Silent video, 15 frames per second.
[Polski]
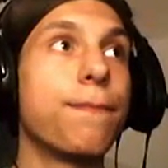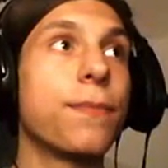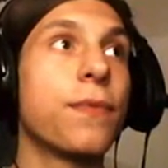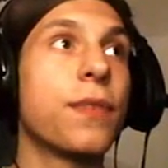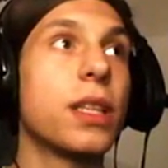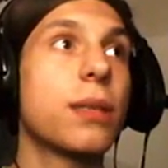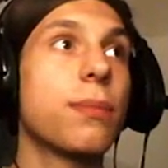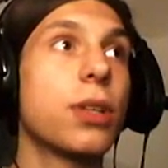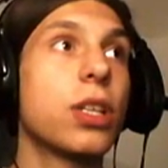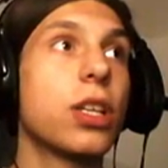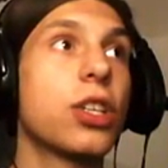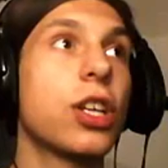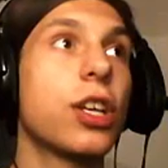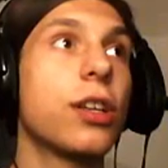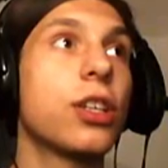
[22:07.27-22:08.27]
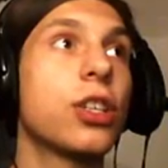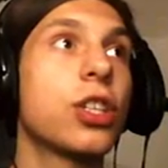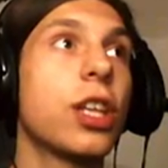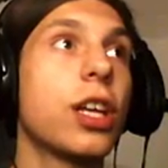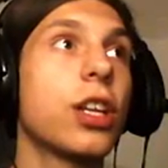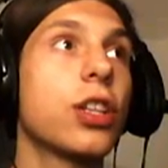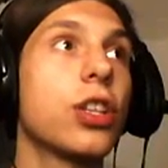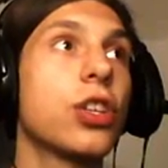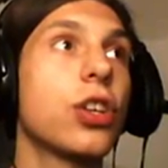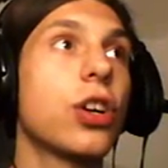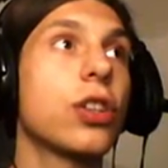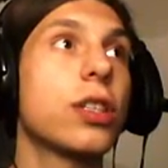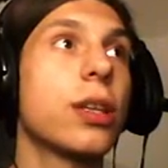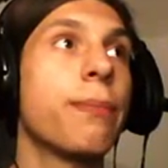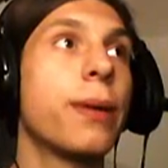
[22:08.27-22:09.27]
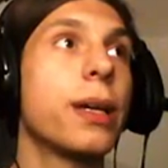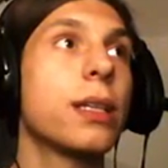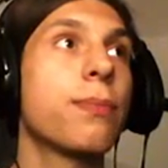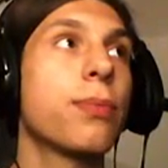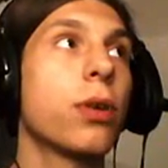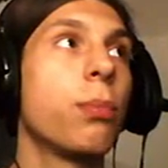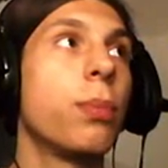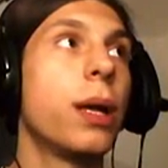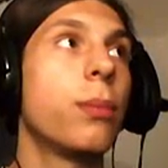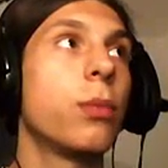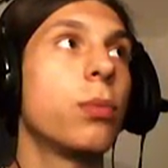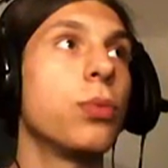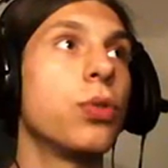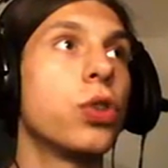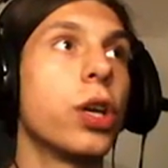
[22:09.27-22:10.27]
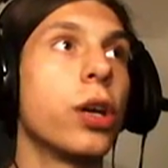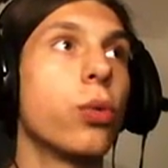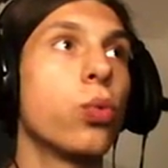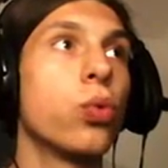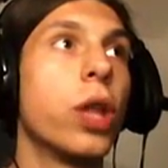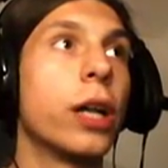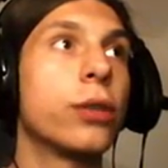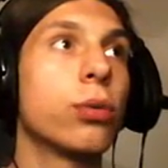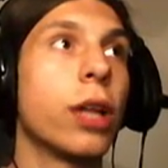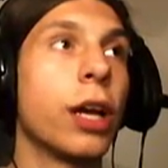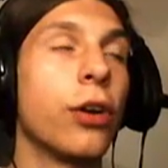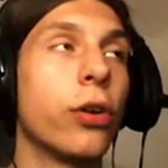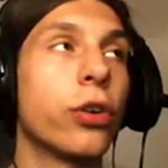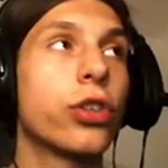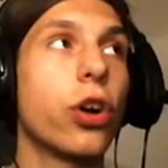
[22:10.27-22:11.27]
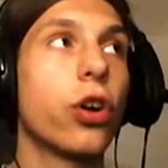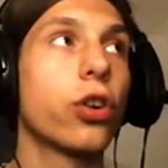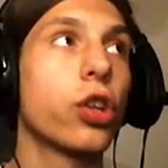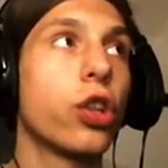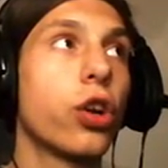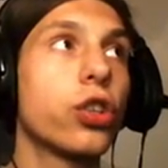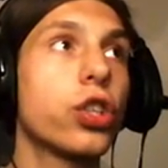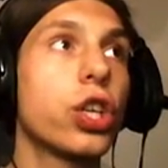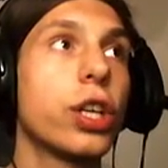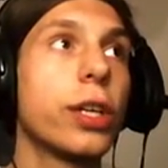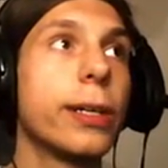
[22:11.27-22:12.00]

więc myślę, że 4000 bez problemu mi się uda tutaj osiągnąć.